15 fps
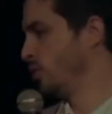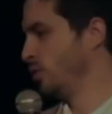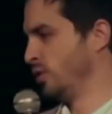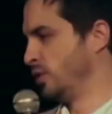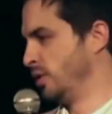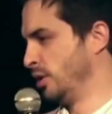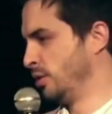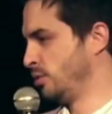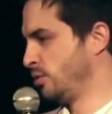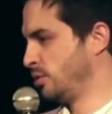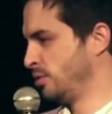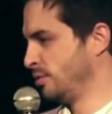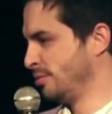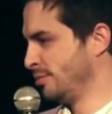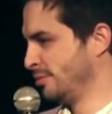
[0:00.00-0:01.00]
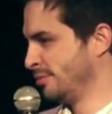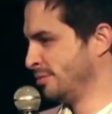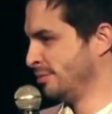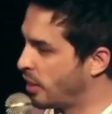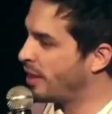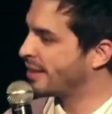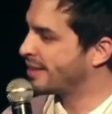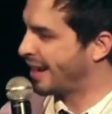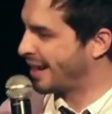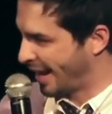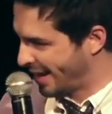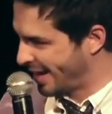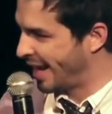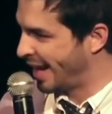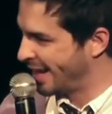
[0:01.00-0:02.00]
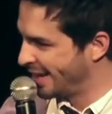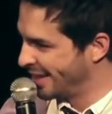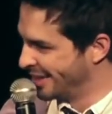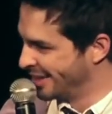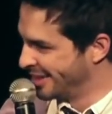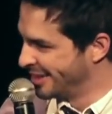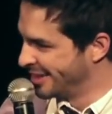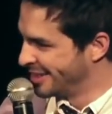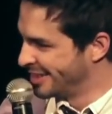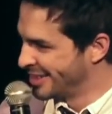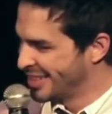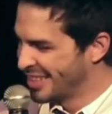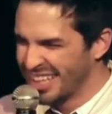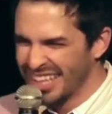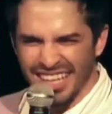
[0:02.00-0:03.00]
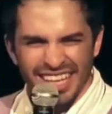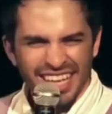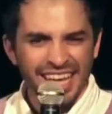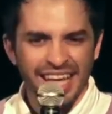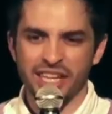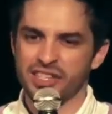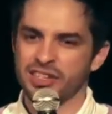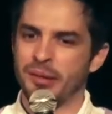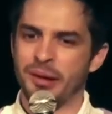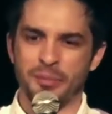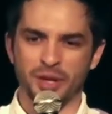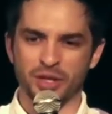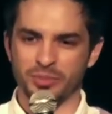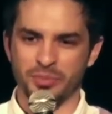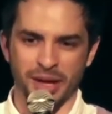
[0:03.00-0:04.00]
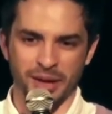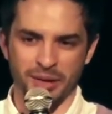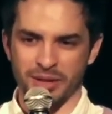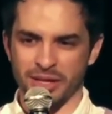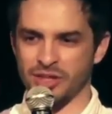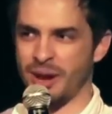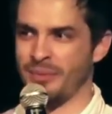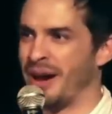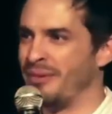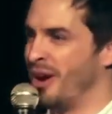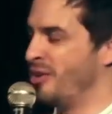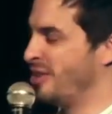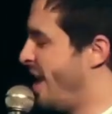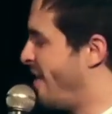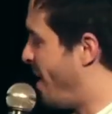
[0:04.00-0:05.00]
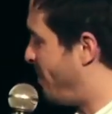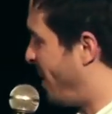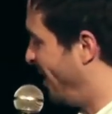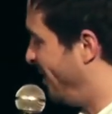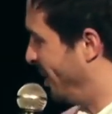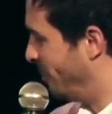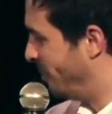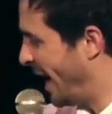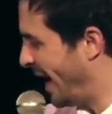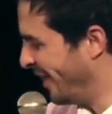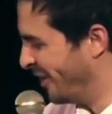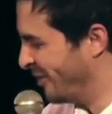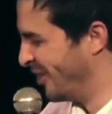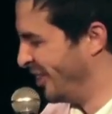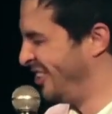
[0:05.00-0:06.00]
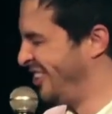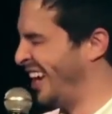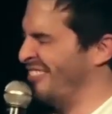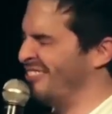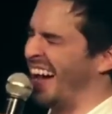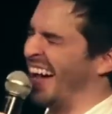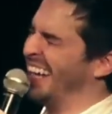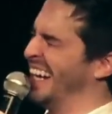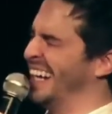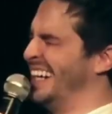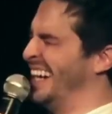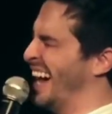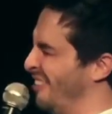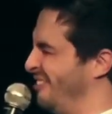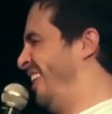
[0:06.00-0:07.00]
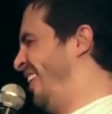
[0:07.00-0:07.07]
o Silvio Santos. E agora ele tá gagá? Ele chama pra, pra, chamar, você vai participar, ou você é baranga,